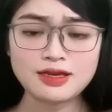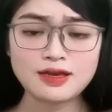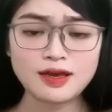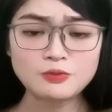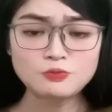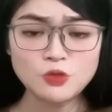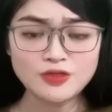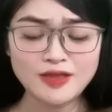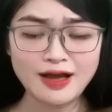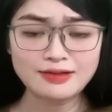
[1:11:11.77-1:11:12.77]
Anh
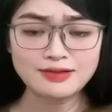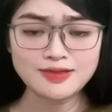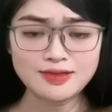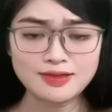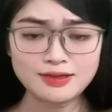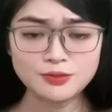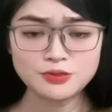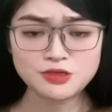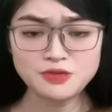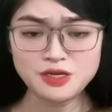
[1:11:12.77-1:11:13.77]
buông thả cơ thể
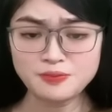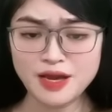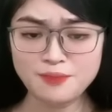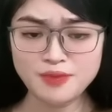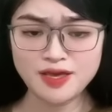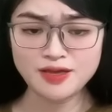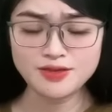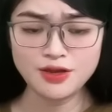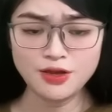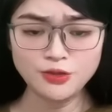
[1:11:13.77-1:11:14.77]
trong niềm đam mê,
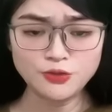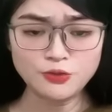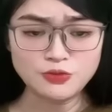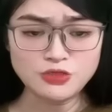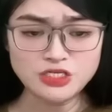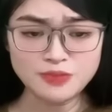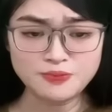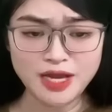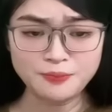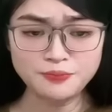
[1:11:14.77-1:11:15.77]
cùng tôi
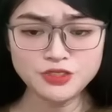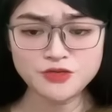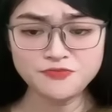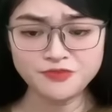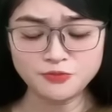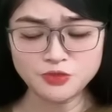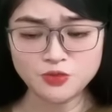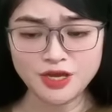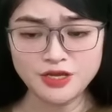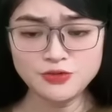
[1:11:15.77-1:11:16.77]
chìm đắm trong vòng
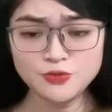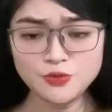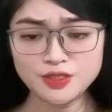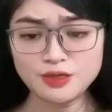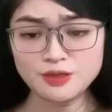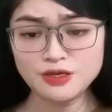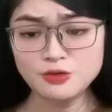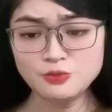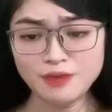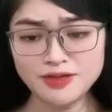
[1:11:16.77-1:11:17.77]
xoáy của tình
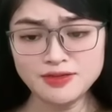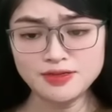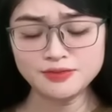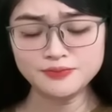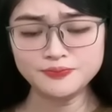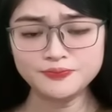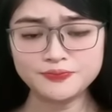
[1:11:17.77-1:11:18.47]
yêu mãnh liệt.